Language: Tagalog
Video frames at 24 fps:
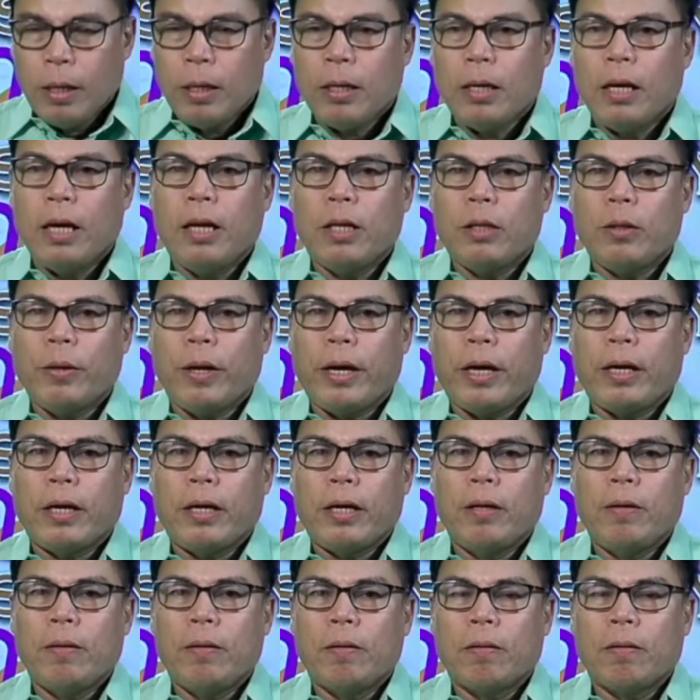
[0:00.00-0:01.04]
ganito eh,
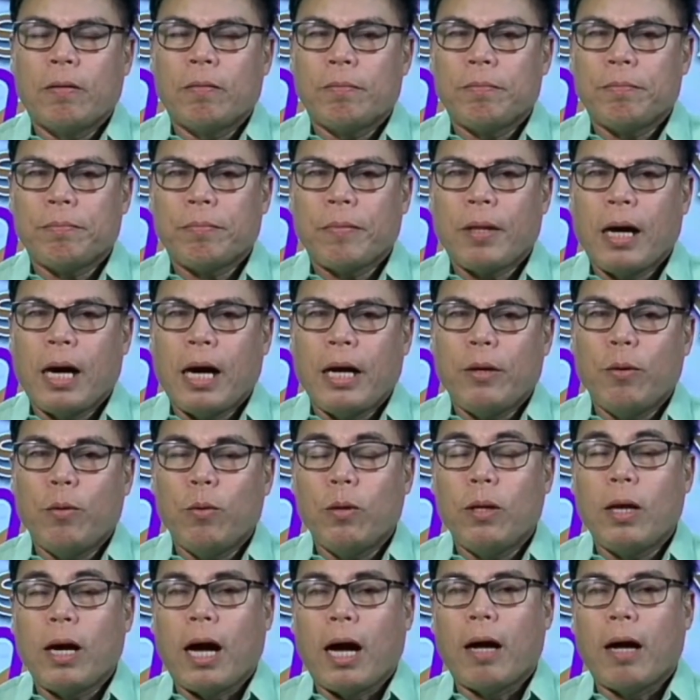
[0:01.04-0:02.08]
yung
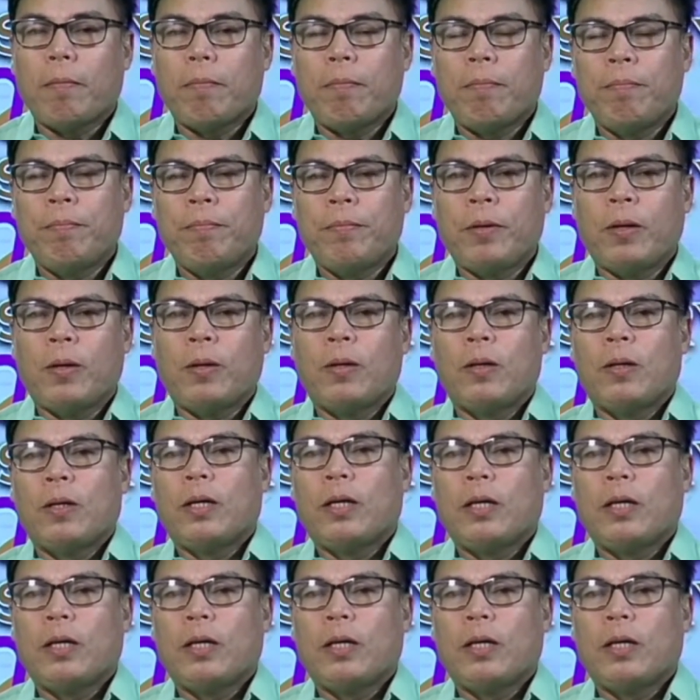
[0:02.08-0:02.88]
ayuda, no?